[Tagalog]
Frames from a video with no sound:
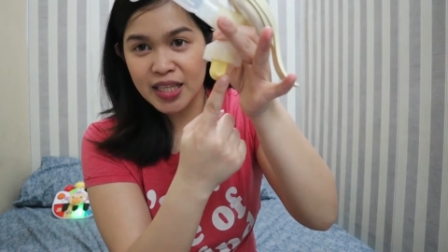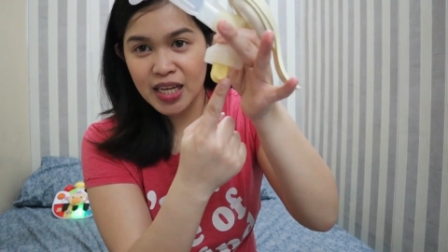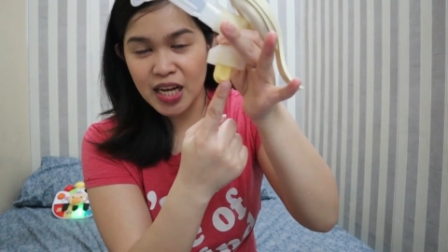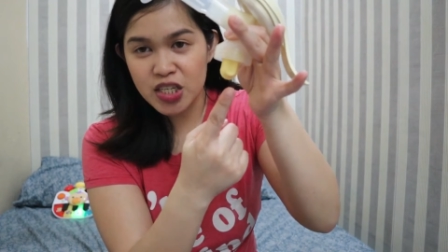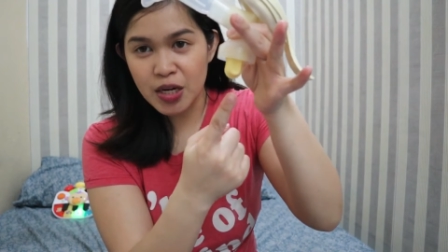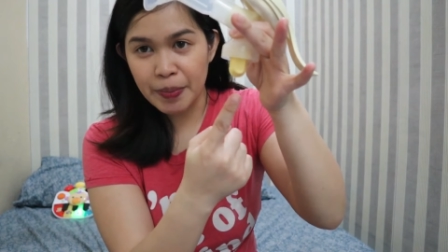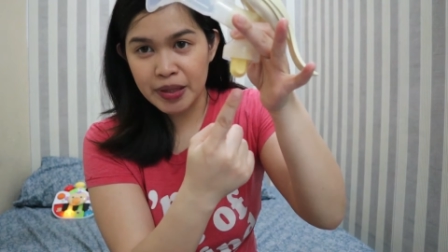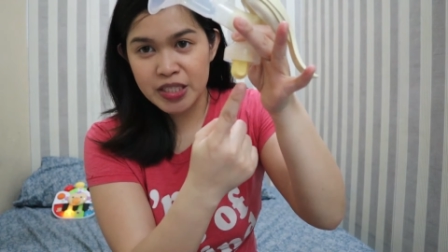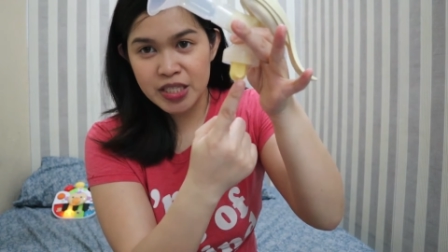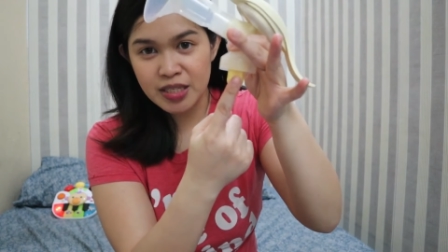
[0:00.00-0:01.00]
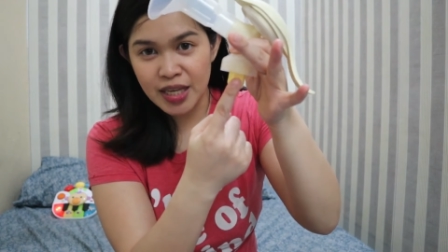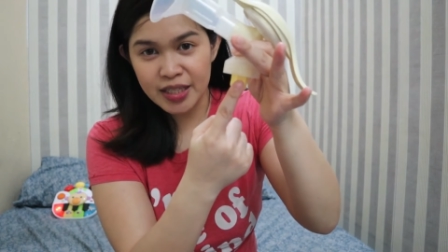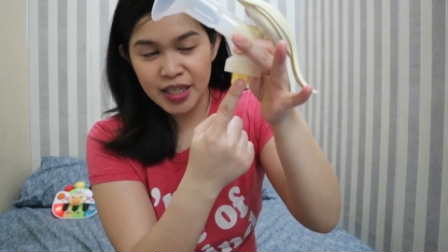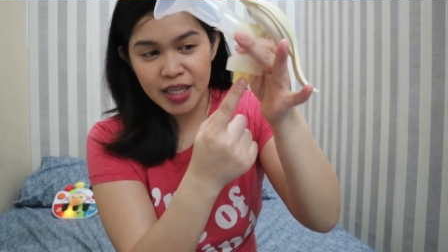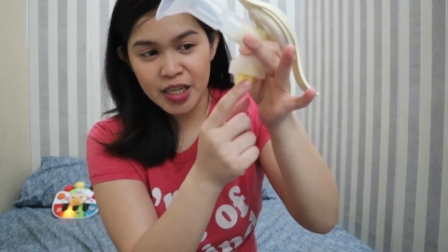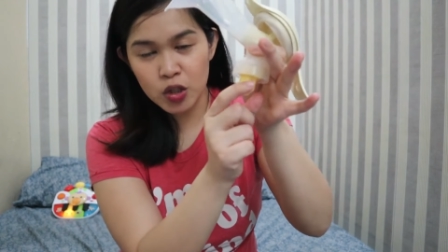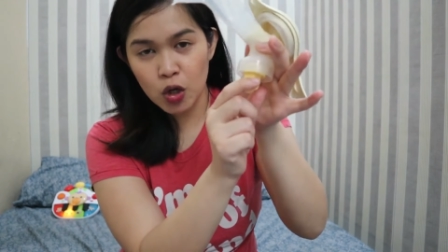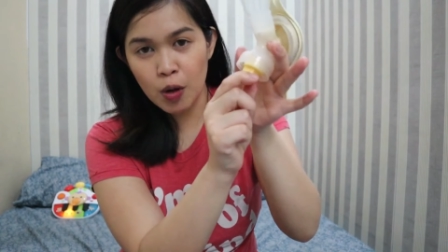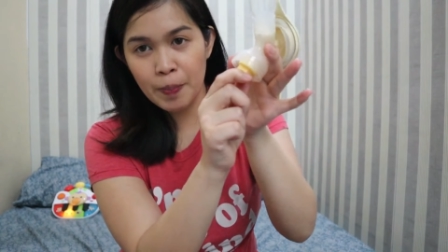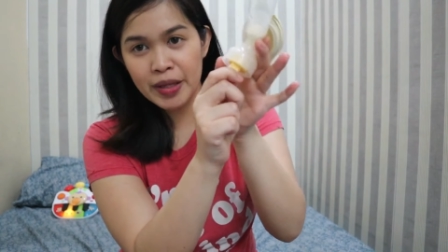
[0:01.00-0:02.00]
din nilang siya pwede siya sa side na ganito,
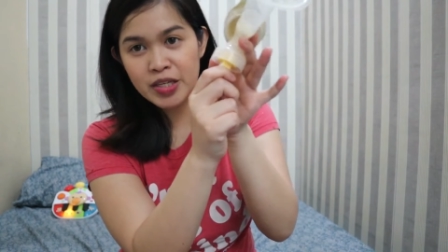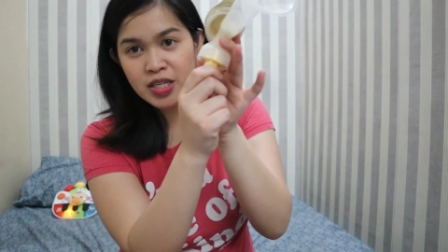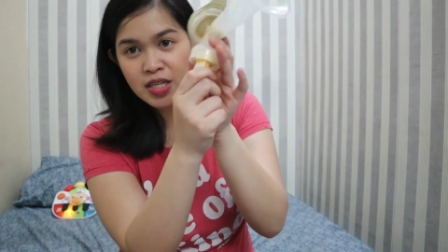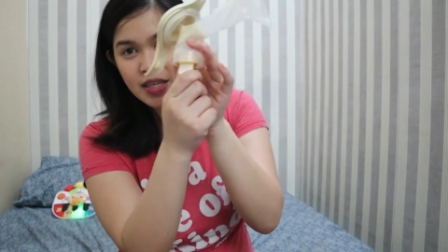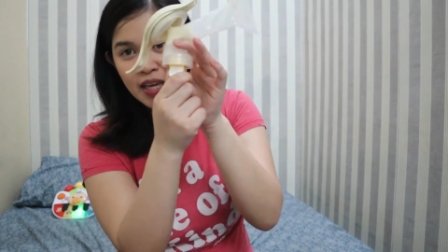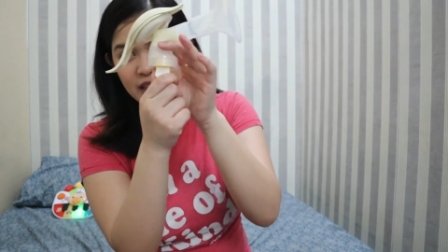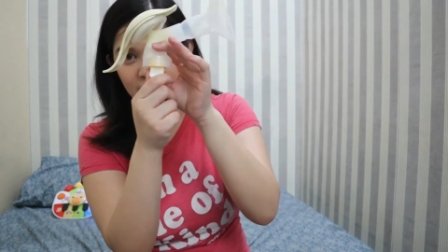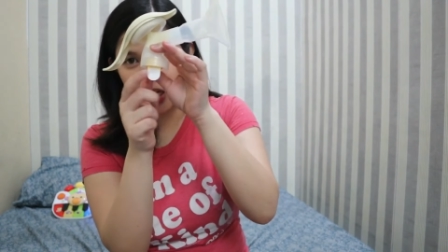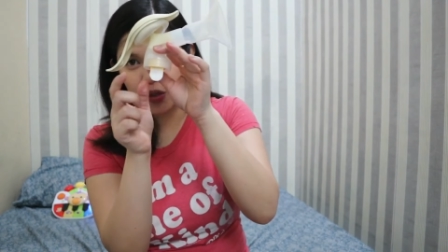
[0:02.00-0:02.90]
pwede siya sa side na